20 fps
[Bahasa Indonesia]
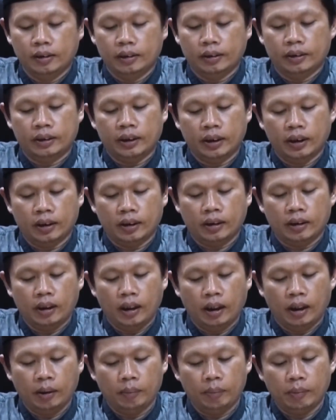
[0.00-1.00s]

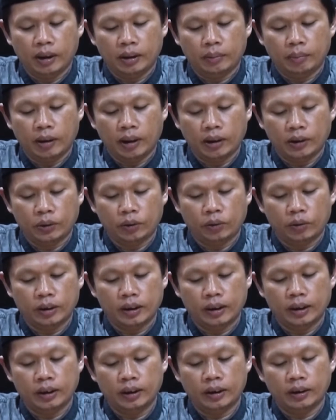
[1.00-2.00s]
Syekh Ahmad
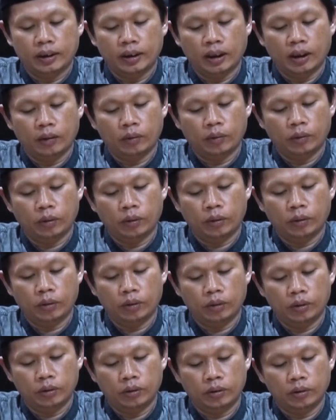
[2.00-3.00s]
Marzuki dawuh
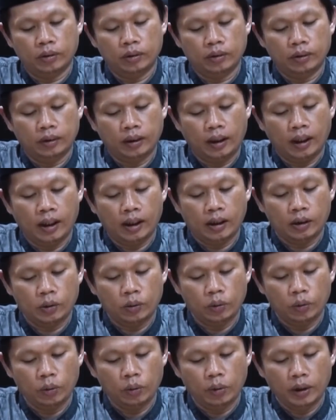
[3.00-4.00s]

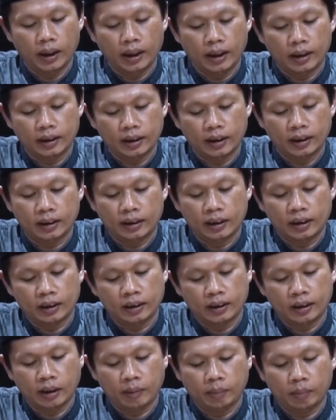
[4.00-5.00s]
aku nganggit
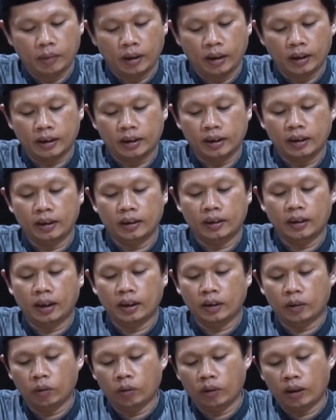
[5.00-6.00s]
kitab
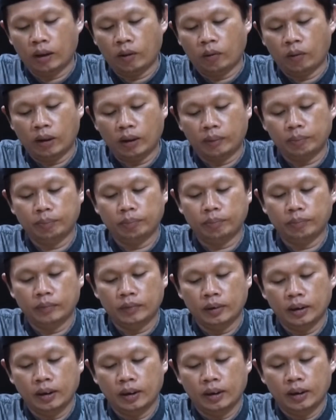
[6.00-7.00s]
Aqidatul Awam
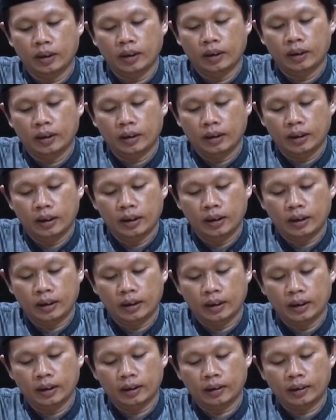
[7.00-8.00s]

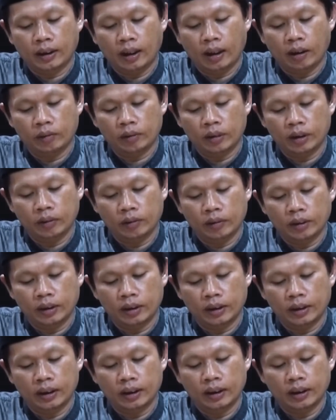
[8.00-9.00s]
iki tak
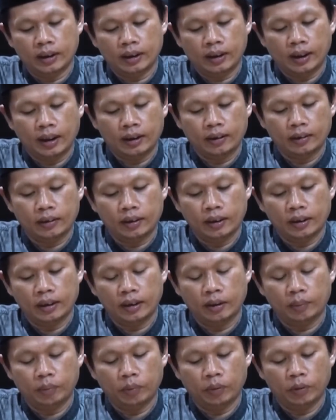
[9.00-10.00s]
wiwiti kanthi
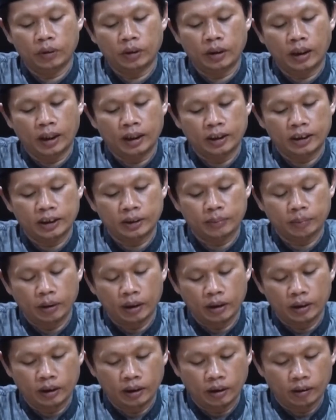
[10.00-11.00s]
nyebut
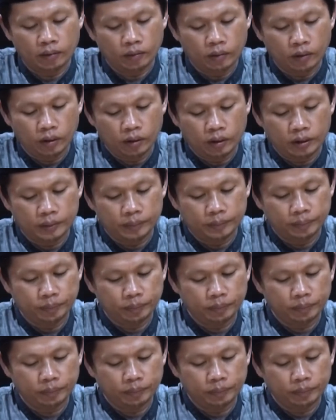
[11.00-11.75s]
asmane Allah